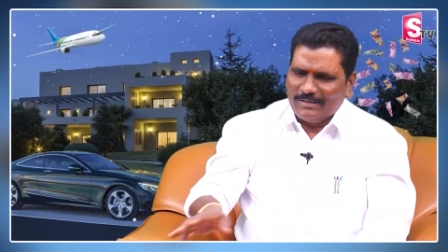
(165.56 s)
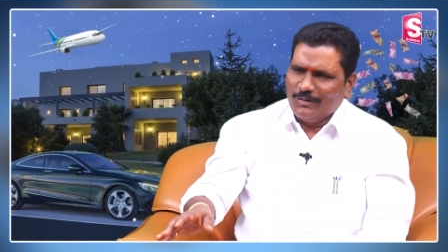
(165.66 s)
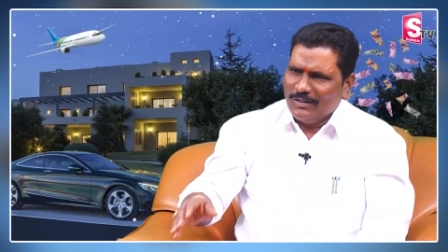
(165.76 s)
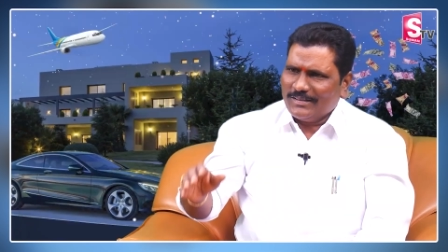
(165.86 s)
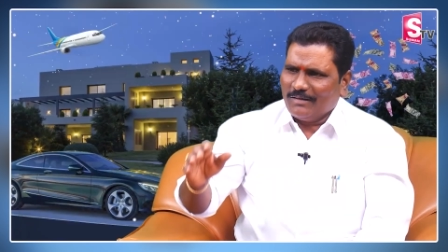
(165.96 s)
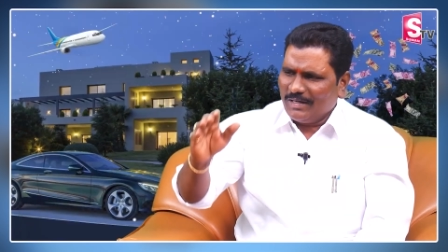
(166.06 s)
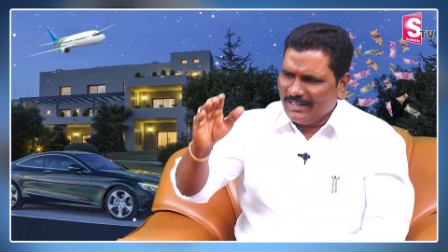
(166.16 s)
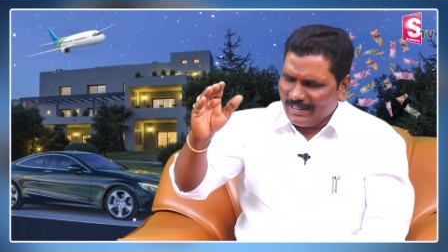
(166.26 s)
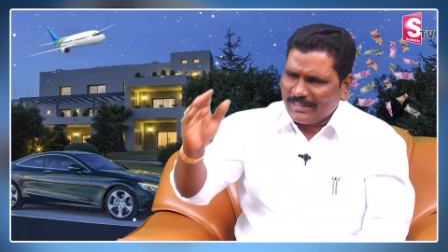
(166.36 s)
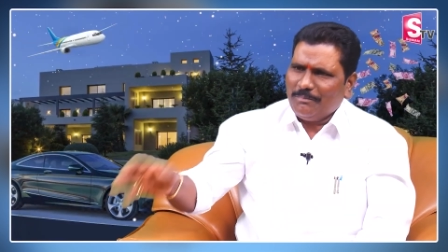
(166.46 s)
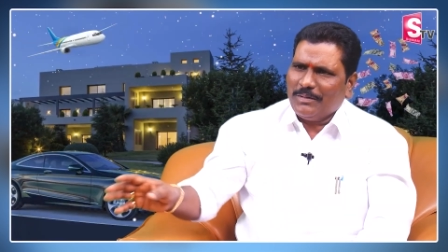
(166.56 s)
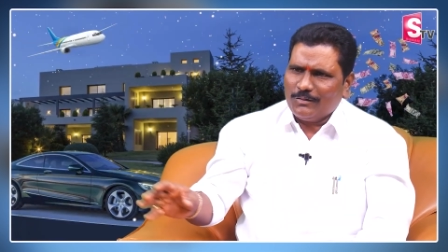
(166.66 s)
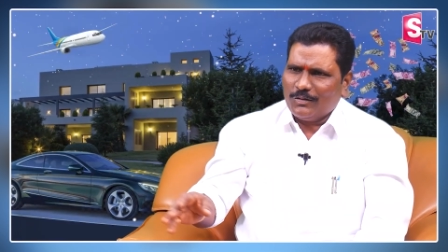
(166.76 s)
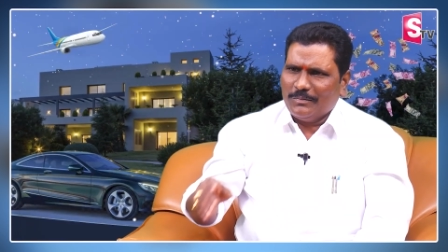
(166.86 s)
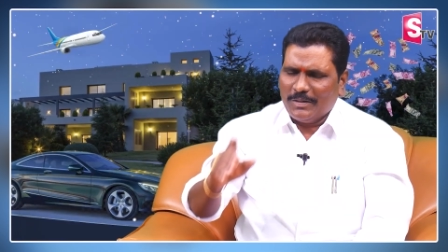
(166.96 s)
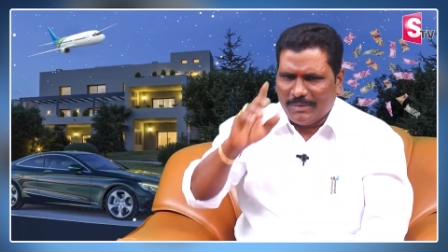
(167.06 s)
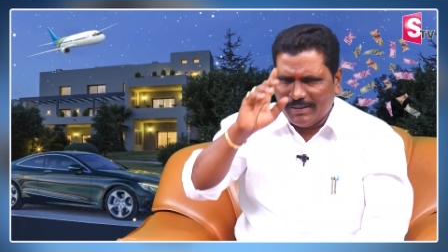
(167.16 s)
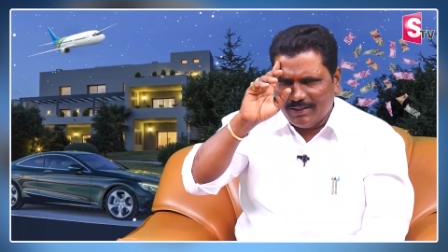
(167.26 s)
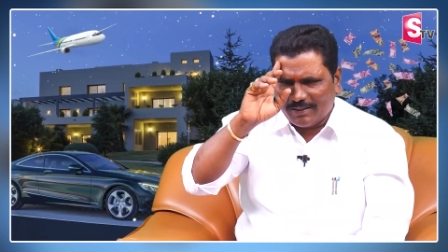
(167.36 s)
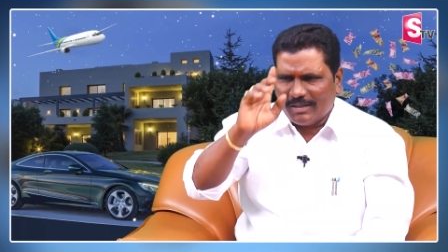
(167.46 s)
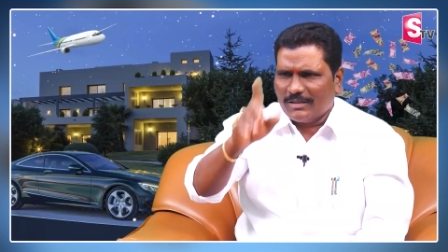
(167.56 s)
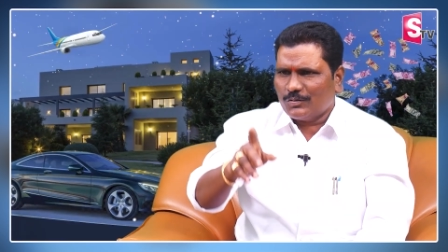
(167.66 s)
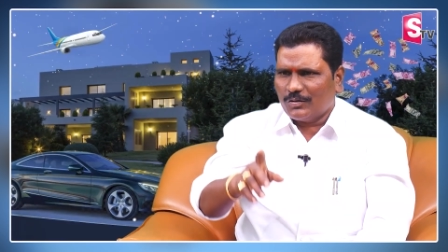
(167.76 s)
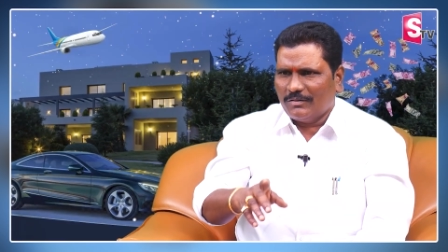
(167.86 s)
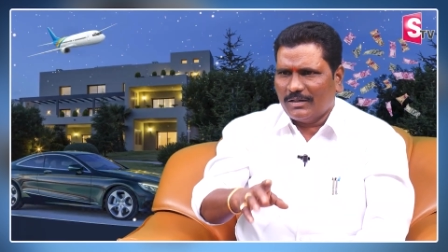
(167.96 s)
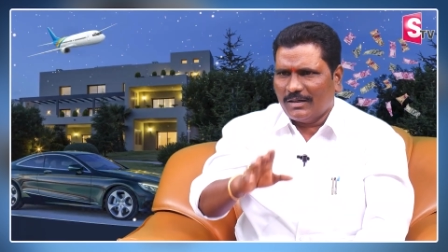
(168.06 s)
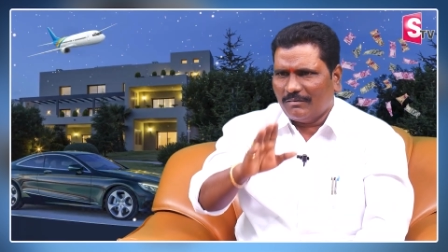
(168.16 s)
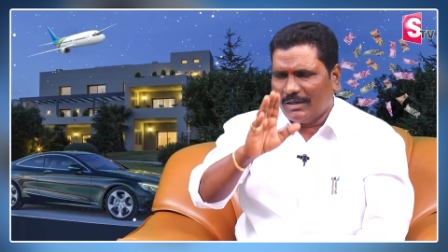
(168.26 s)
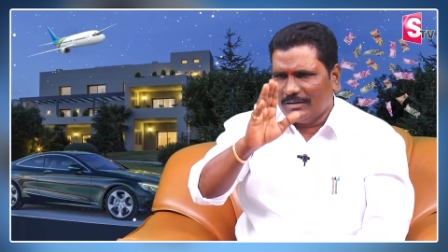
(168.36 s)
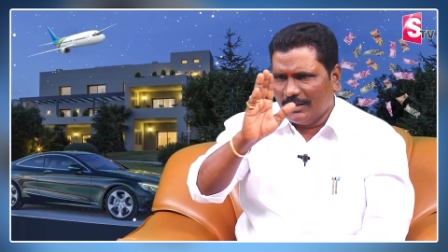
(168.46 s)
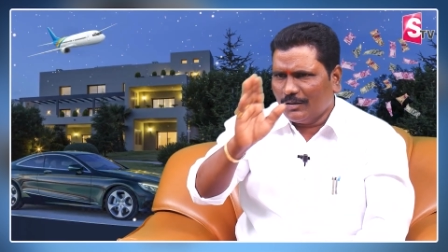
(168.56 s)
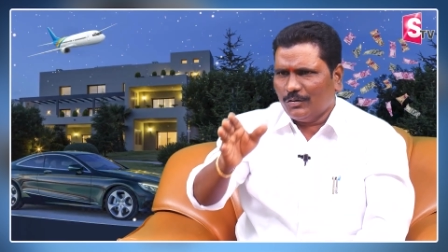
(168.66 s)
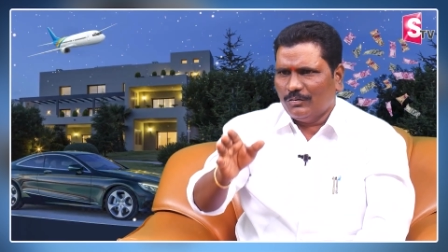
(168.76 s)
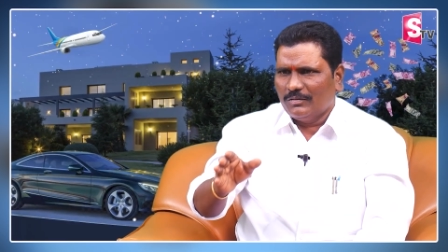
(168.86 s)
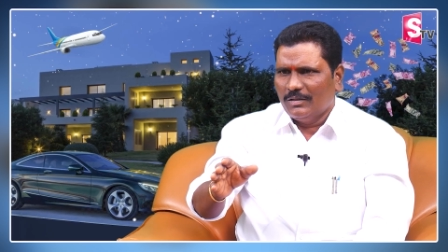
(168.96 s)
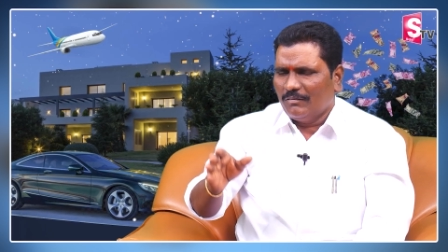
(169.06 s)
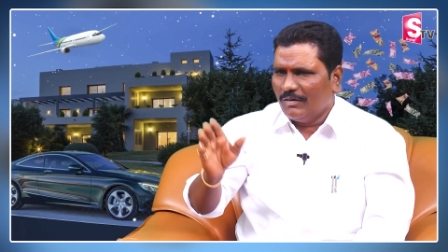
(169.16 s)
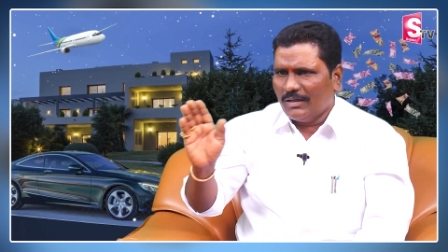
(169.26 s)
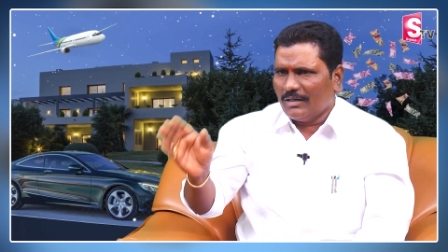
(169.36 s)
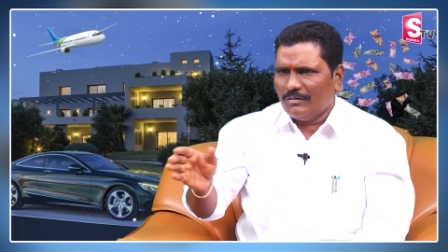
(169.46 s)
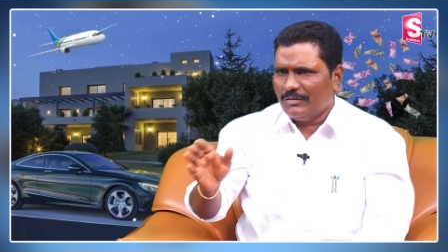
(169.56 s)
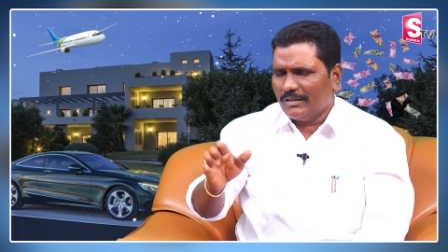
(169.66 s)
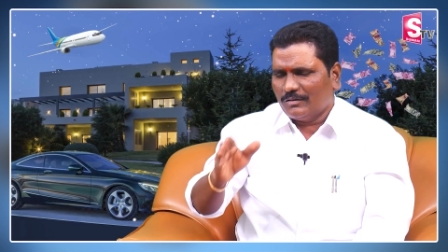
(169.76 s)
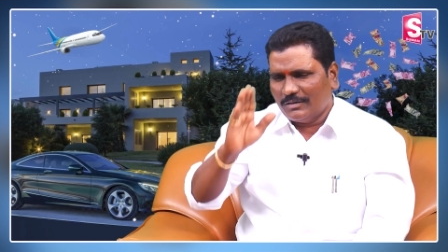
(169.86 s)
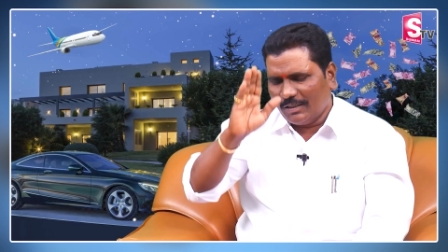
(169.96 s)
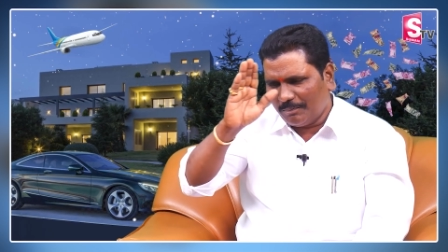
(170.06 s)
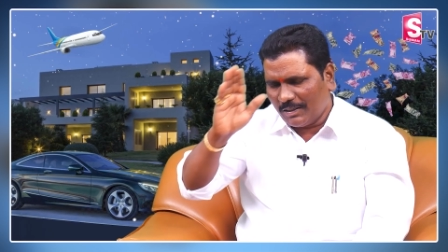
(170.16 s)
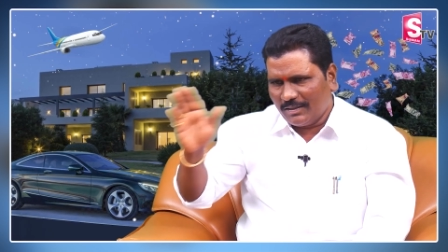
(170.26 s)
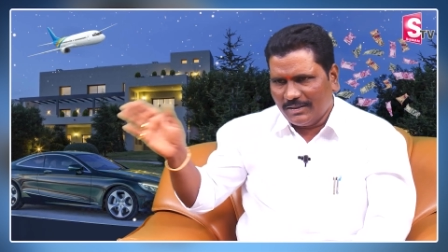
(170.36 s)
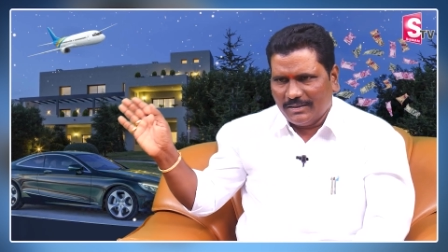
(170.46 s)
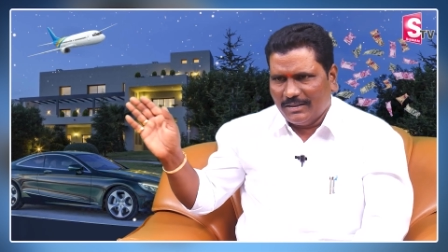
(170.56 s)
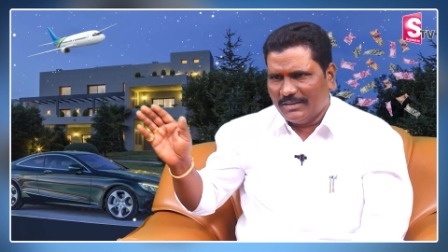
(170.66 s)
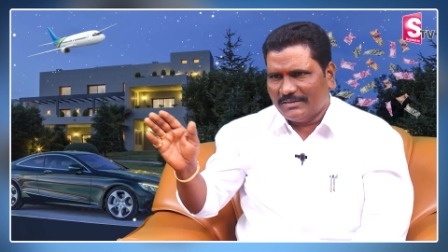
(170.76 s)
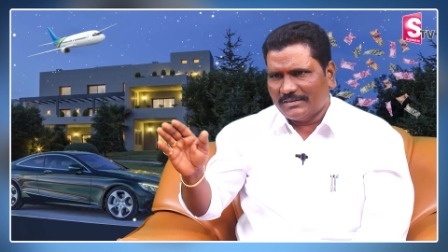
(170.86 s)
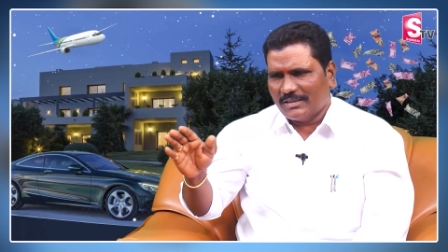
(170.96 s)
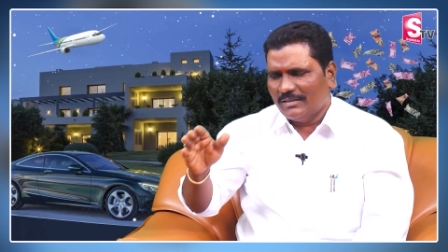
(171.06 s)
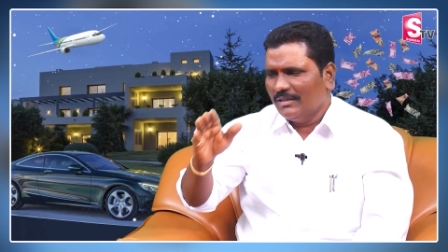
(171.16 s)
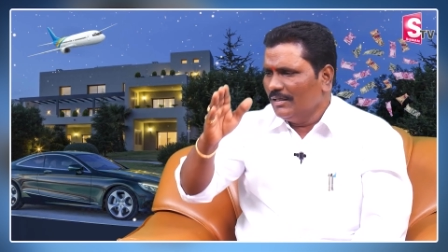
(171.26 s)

ఐ డోంట్ వాళ్ళు లెక్కే పెట్టకూడదు మీ లెక్కే ఎక్కించకూడదు వాళ్ళని అది నెగిటివ్ వాళ్ళు అనడం నెగిటివ్ దాని పక్కన డిలీట్ చేసే